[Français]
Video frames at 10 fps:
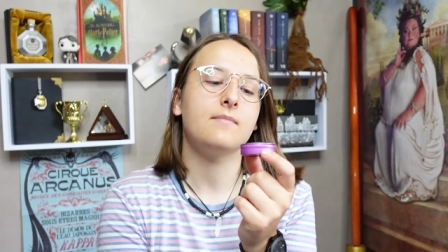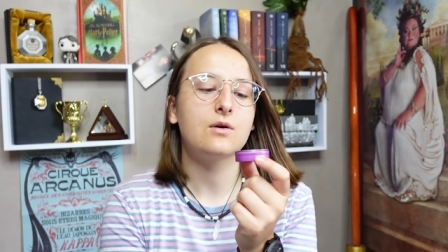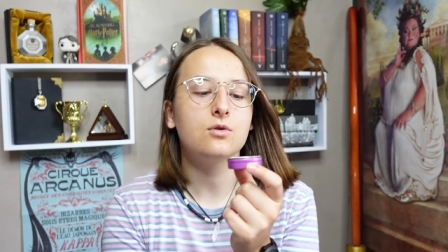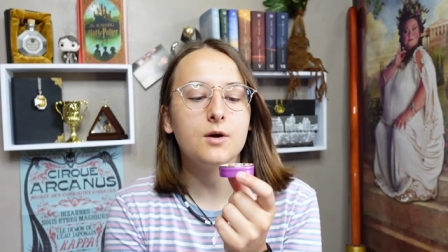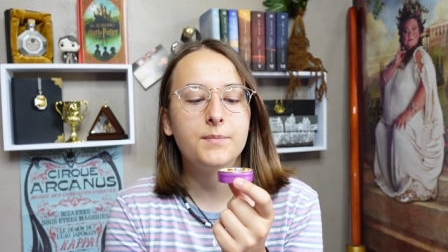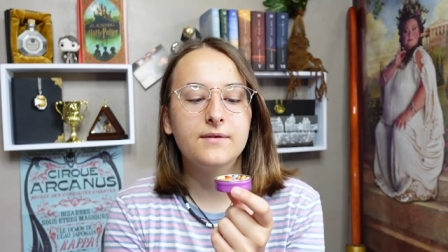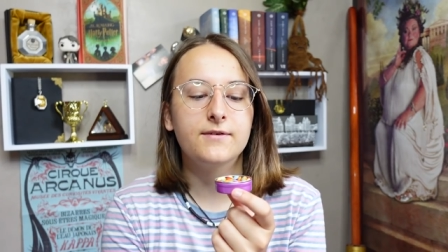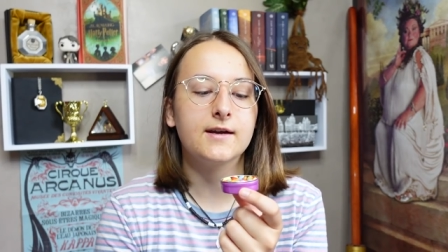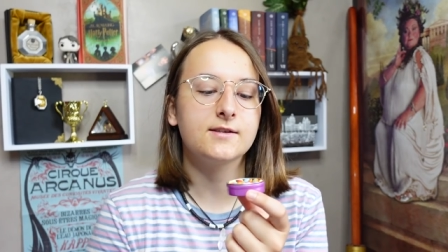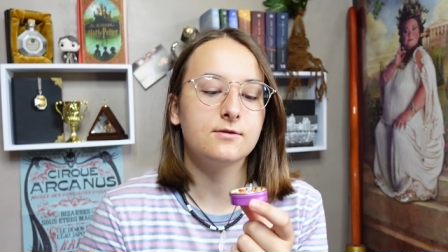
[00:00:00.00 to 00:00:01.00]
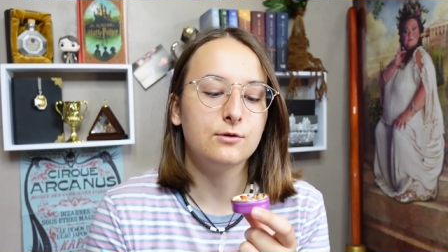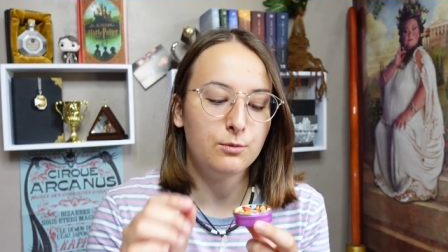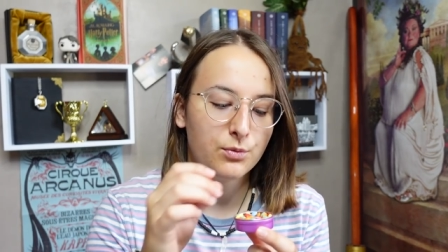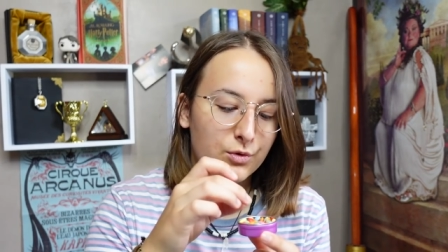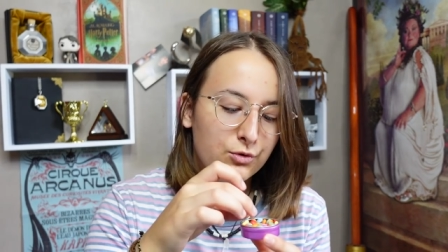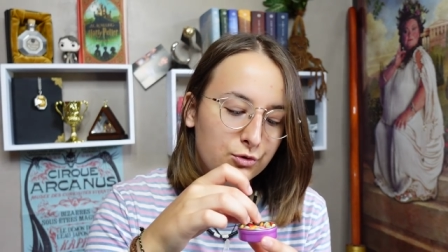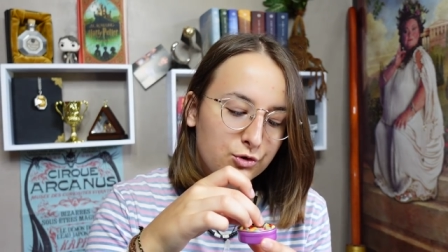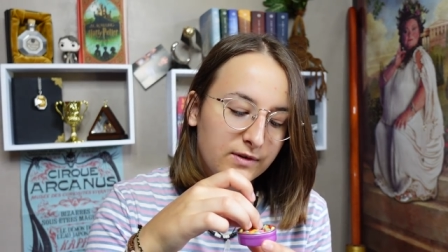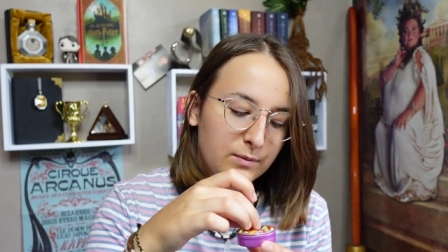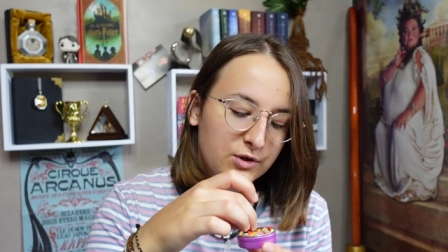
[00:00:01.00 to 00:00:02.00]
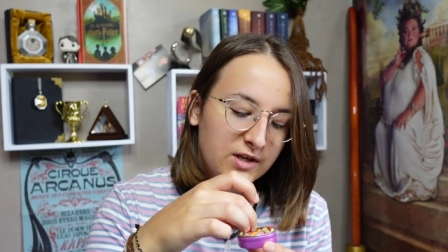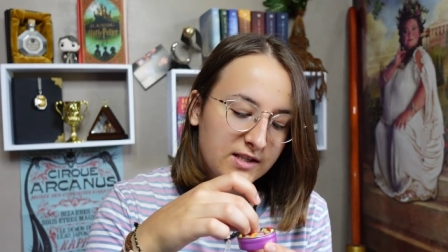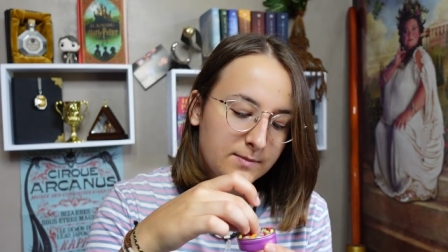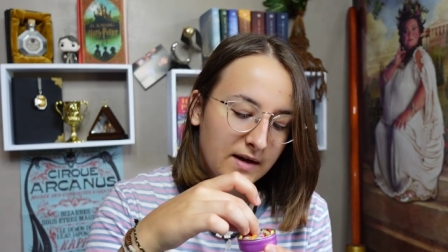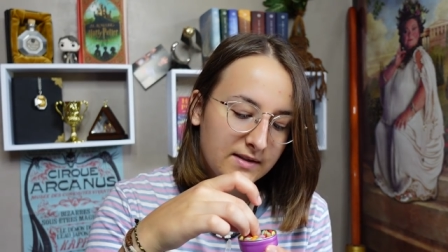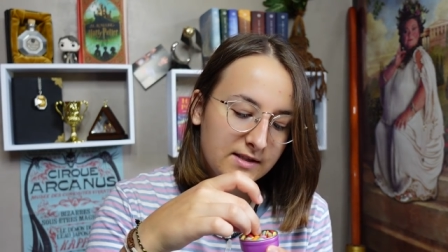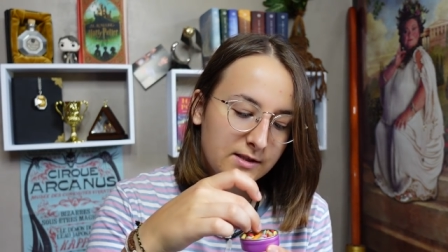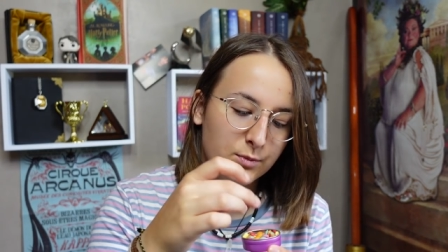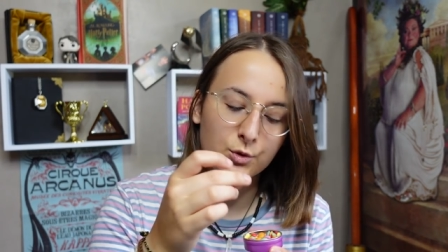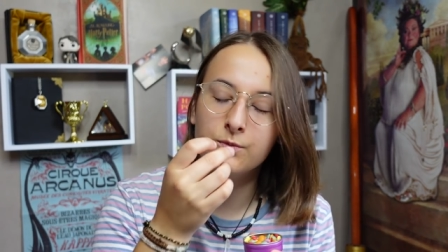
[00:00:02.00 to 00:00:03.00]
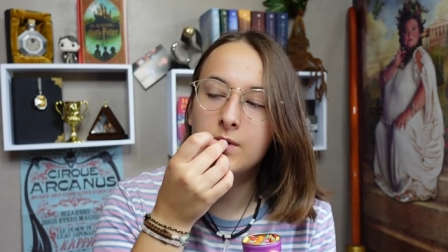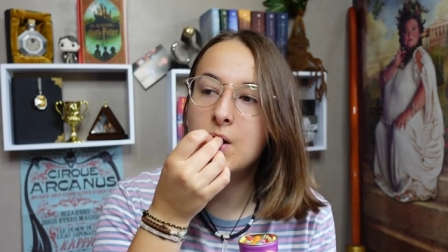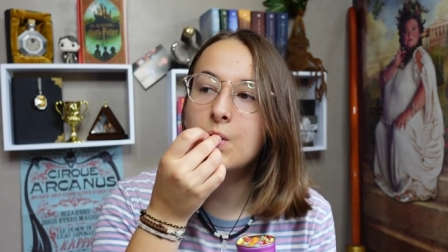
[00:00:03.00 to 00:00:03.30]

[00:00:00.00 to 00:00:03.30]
Ma couleur préférée c'est le bleu, donc je vais manger un Smarties bleu.